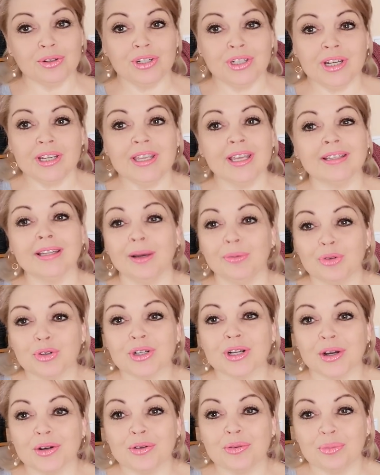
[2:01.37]
ощущение, а там
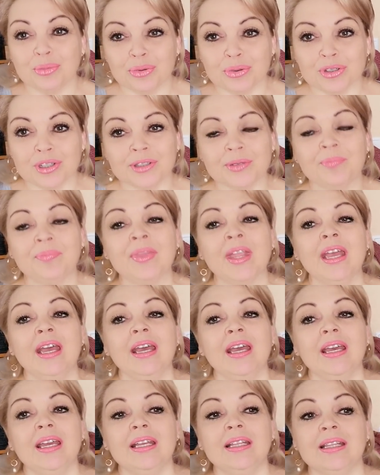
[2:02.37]
уж как будет.
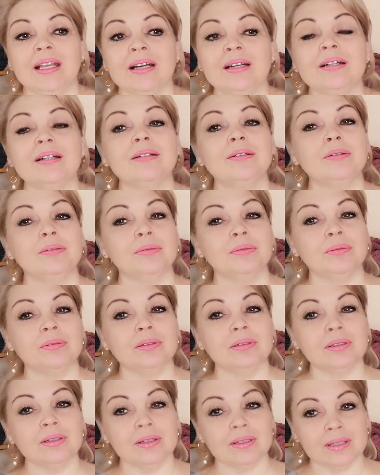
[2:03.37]
Итак,
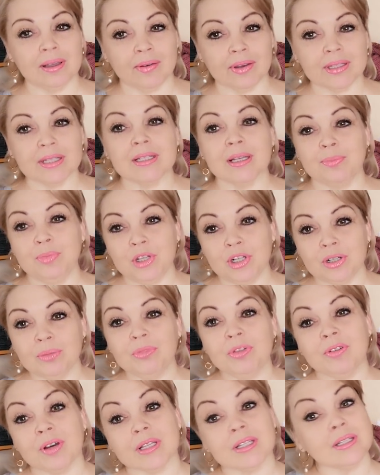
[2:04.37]
давайте
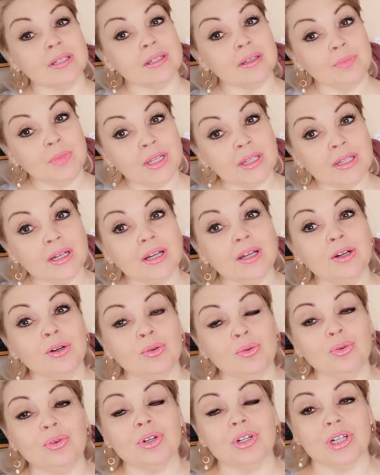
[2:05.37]
запишем 2
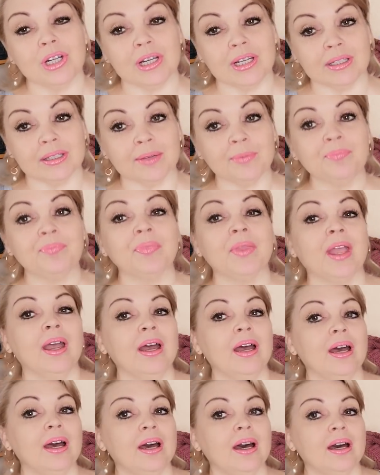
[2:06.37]
сантиметра у жилет
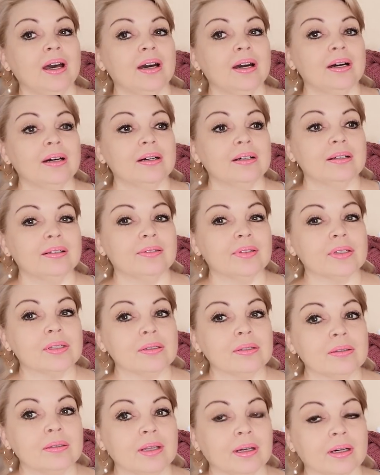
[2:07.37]
2
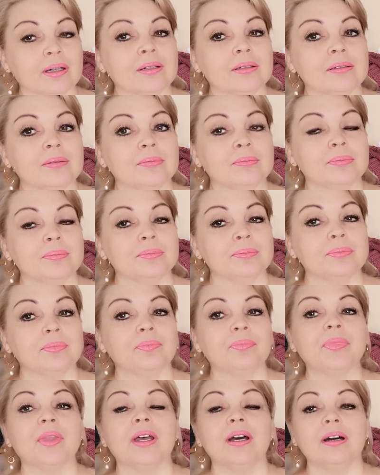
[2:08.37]
сантиметра, да,
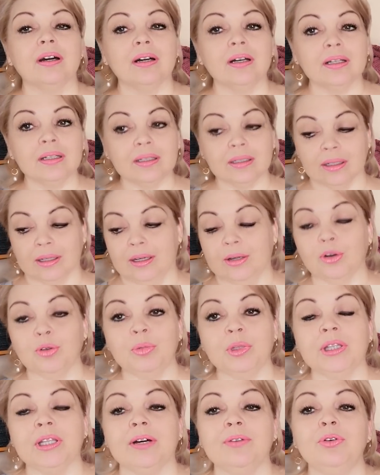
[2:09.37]

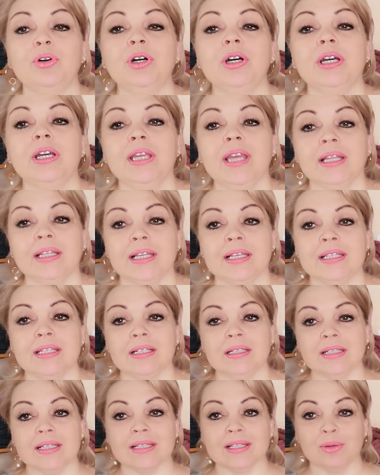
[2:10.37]
Кроме того, я
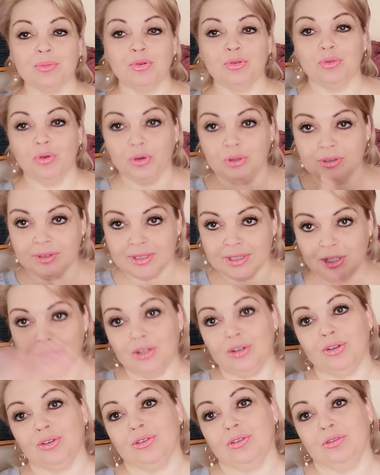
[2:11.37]
носила с собой, вот ведь
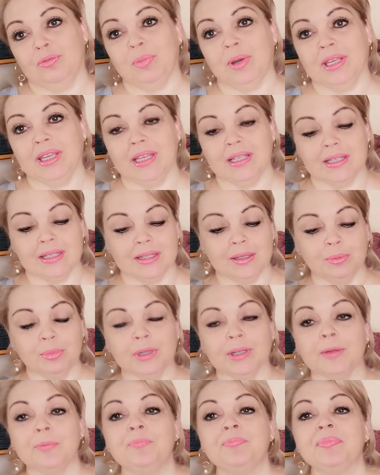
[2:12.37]
еще что в пакете-то
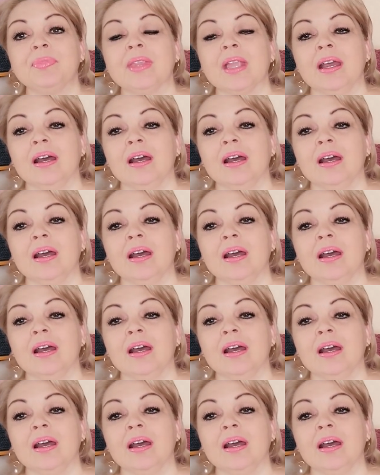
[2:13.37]
было.